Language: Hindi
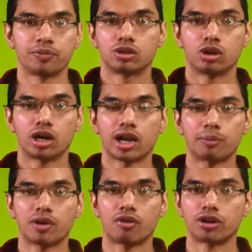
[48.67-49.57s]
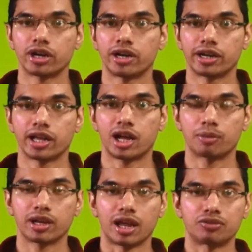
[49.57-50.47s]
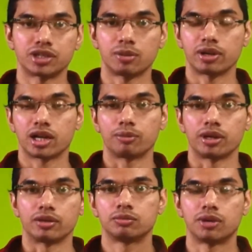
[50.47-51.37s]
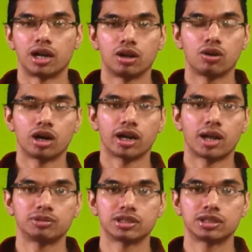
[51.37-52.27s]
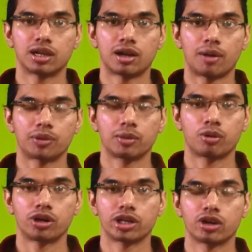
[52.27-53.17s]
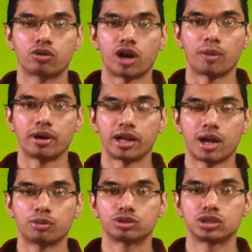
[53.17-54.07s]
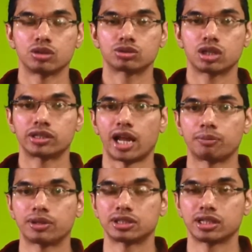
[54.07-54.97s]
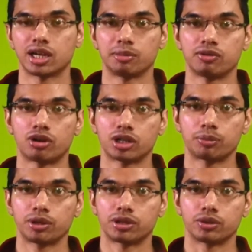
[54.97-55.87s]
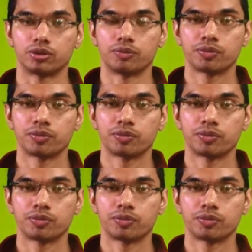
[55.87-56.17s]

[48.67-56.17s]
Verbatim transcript: तो अगर आपका वाटर इंटेक आपके लाइफस्टाइल में कम है मान लो अगर आप जितना आपकी बॉडी की रिक्वायरमेंट है आप उससे उसका 10 परसेंट कम ही वाटर पीते हो